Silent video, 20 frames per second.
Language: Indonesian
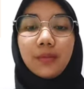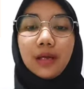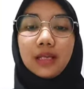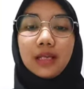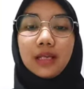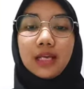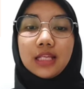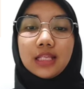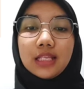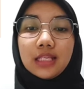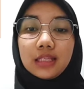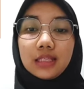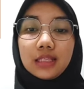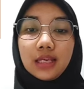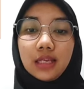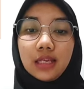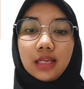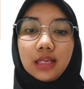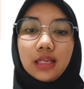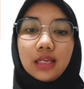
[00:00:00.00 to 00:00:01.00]
Pada
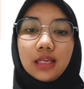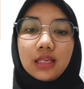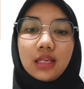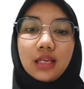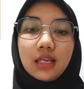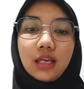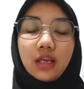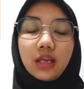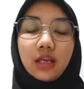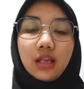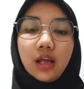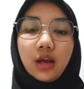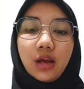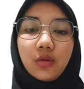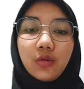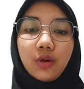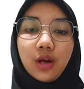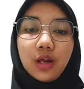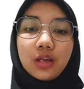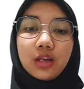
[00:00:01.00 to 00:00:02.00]
insisi ini
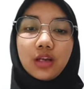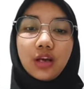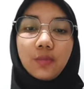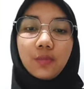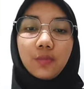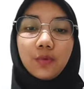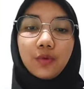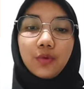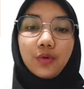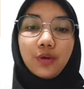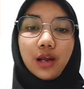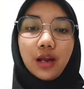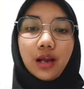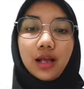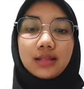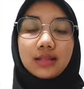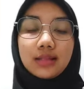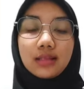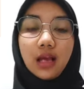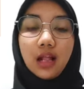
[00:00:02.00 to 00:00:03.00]
dilakukan dengan
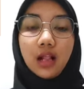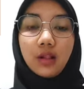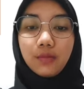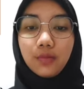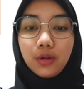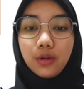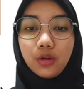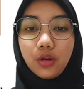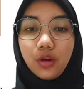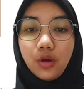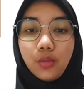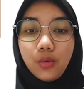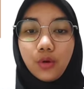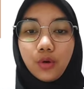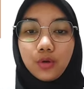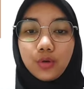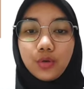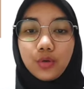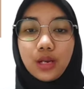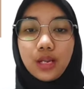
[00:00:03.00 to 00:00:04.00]
menggunakan scalpel
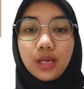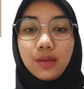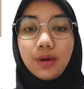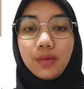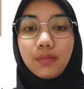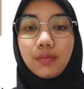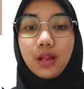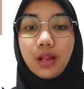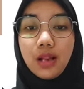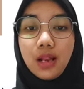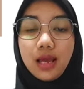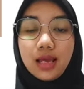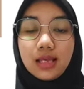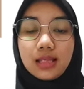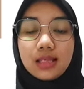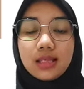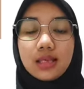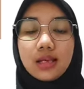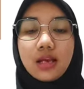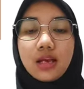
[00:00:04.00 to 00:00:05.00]
nomor 15
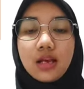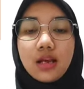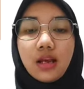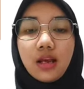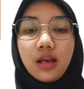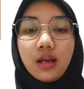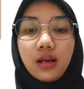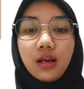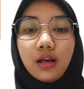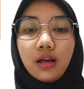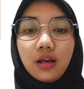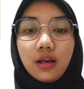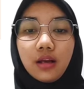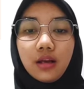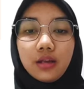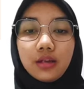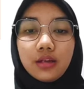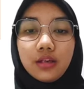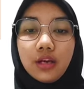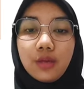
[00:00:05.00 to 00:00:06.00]

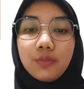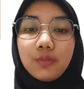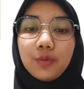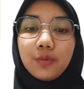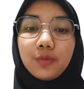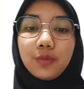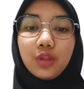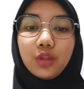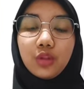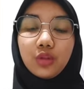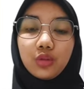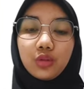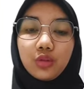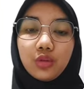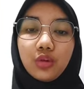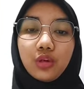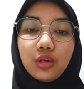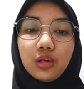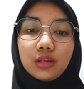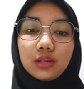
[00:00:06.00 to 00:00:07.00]
eh, dengan
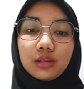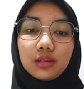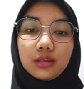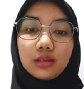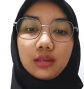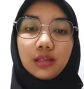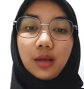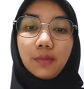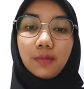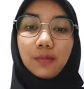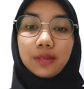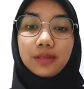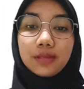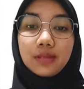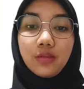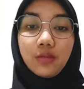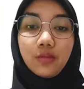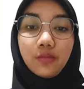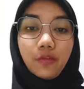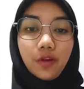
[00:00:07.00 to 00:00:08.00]
membentuk
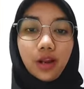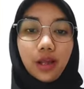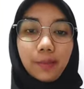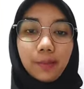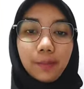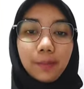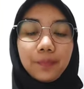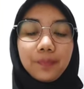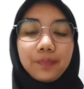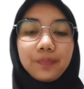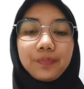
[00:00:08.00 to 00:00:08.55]
trapezium flap.